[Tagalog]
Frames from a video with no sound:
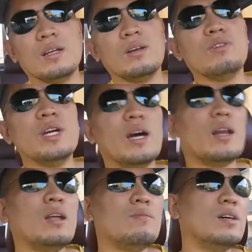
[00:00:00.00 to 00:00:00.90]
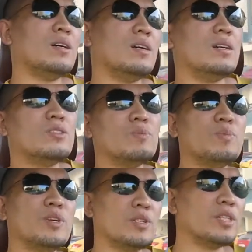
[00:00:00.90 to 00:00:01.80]
loyal na mga
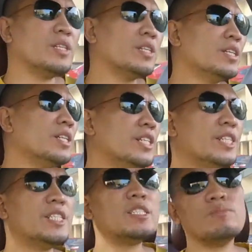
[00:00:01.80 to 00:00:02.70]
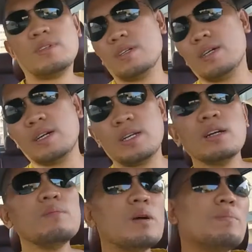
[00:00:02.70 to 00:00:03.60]
supporters, mga
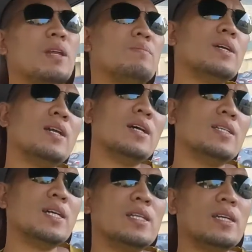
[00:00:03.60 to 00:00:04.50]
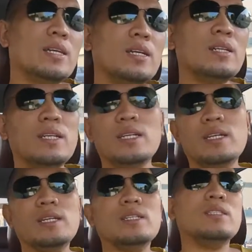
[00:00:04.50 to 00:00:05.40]
nagpapalipad lagi sa ating
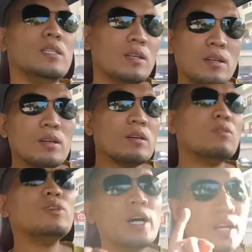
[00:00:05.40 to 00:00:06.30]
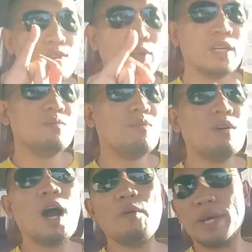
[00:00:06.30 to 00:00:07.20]
LA, si Kuya Rony
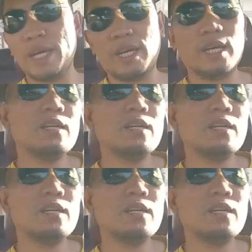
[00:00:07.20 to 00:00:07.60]
Buhawi.